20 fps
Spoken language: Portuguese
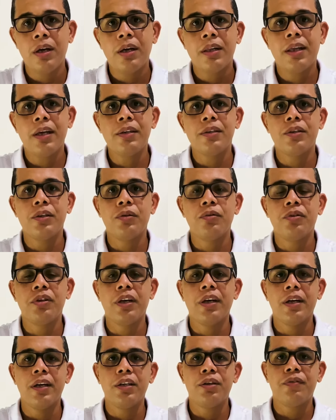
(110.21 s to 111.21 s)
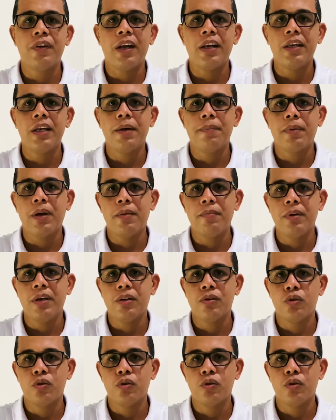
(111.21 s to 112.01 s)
tem sido de grande valia para a minha